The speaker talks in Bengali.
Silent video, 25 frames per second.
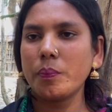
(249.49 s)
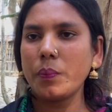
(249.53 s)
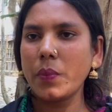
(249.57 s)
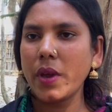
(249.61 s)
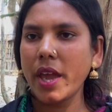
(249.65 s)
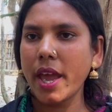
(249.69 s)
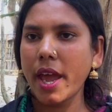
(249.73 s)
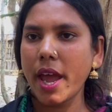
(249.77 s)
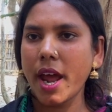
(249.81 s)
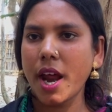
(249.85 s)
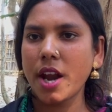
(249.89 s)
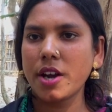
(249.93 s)

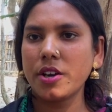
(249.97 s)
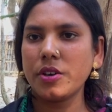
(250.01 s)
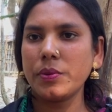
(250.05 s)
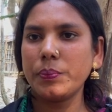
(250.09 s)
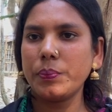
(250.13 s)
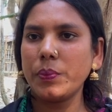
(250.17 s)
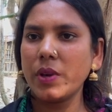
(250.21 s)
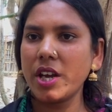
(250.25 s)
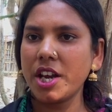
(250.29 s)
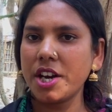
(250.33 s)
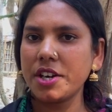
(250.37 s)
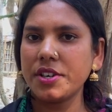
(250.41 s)
প্যাড
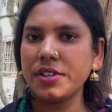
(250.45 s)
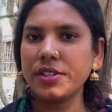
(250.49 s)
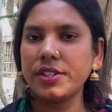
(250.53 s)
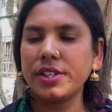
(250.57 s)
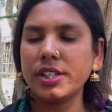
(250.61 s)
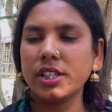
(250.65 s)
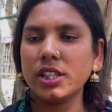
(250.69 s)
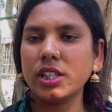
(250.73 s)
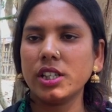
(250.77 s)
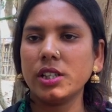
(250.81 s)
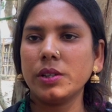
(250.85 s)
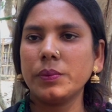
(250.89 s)

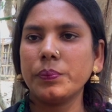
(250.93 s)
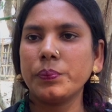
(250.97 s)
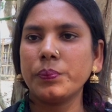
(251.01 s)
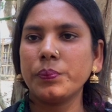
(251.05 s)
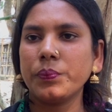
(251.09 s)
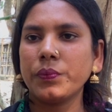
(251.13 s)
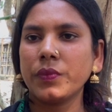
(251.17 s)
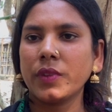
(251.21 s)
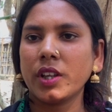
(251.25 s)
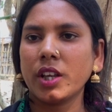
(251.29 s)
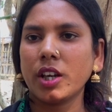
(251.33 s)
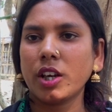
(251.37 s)
পেন্টি
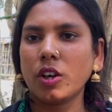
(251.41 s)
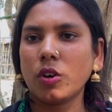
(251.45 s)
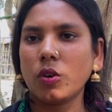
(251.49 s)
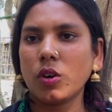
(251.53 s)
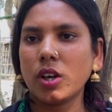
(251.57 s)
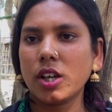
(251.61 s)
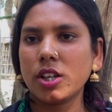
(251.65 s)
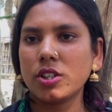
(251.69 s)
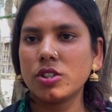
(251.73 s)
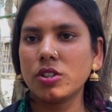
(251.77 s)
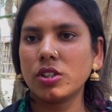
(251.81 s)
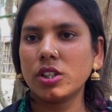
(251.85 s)

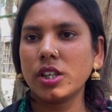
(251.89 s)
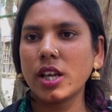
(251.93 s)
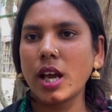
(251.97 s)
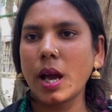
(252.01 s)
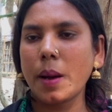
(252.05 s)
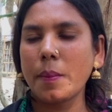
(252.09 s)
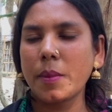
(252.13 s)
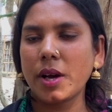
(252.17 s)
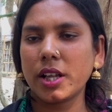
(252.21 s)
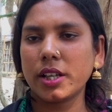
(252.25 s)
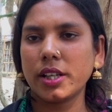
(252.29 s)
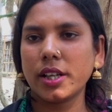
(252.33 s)
এগুলো যদি
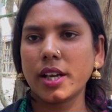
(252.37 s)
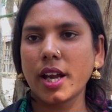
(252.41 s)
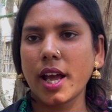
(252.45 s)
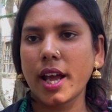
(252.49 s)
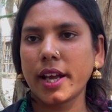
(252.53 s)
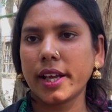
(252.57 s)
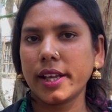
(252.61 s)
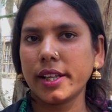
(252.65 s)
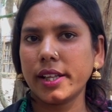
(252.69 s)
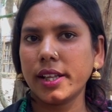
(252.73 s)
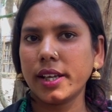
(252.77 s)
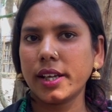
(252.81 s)
আমাদের
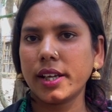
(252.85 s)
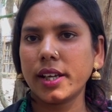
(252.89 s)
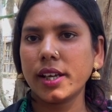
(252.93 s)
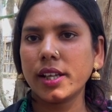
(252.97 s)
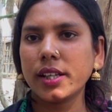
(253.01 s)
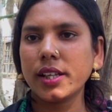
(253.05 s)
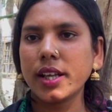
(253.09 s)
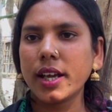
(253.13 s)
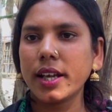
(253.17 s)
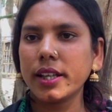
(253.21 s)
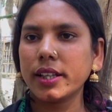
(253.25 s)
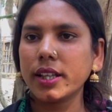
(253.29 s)
আগে
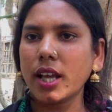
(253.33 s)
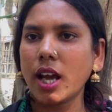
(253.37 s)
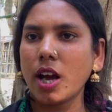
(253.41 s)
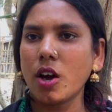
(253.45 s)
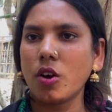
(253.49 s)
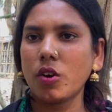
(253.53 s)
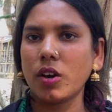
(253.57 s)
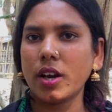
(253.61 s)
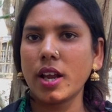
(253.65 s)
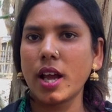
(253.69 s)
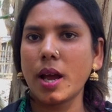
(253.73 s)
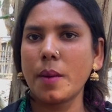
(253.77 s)
থেকেই দেয়
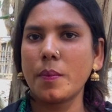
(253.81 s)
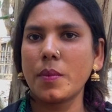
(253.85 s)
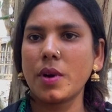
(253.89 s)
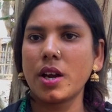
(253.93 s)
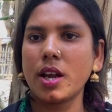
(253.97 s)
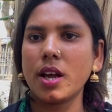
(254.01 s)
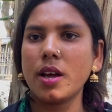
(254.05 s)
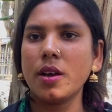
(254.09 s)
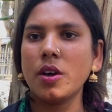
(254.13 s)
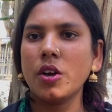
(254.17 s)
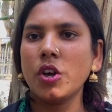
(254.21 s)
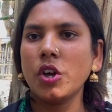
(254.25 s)
তাহলে
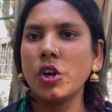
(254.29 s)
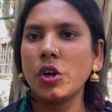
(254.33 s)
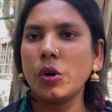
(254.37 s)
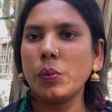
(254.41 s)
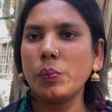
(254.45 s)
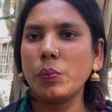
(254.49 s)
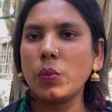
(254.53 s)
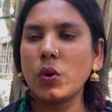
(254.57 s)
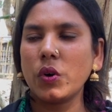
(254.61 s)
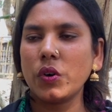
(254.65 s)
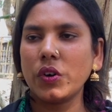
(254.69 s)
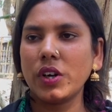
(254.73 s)
আমরা
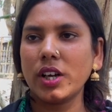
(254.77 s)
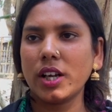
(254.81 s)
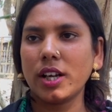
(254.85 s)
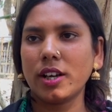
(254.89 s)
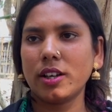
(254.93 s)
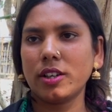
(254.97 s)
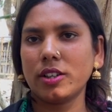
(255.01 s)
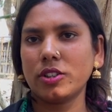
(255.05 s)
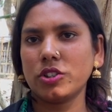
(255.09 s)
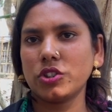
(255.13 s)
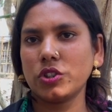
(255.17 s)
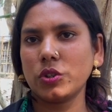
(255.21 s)

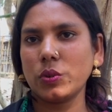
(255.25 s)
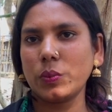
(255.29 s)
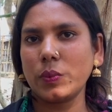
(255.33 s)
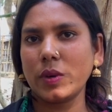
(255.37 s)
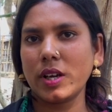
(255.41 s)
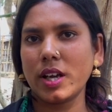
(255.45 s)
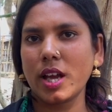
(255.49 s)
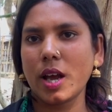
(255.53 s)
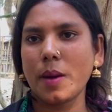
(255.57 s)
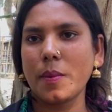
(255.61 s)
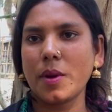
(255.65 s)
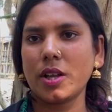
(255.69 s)
বন্যার
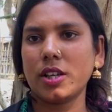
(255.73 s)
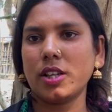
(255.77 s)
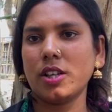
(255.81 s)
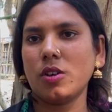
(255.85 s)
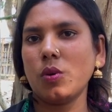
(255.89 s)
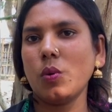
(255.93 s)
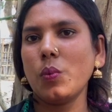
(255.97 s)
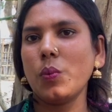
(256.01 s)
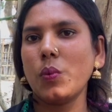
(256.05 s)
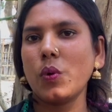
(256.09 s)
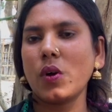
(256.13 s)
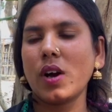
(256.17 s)
সময় আমাদের
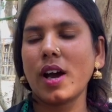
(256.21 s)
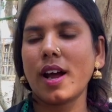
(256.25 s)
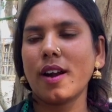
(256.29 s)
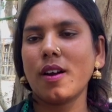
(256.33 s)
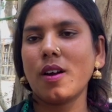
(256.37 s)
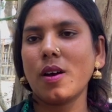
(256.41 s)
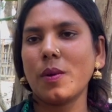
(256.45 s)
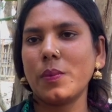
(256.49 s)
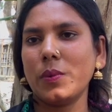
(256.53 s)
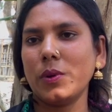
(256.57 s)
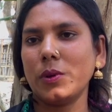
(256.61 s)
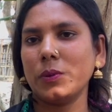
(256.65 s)
উপকার
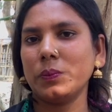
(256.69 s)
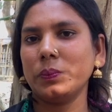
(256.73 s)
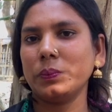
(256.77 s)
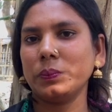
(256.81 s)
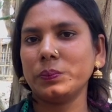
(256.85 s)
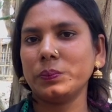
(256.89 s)
হবে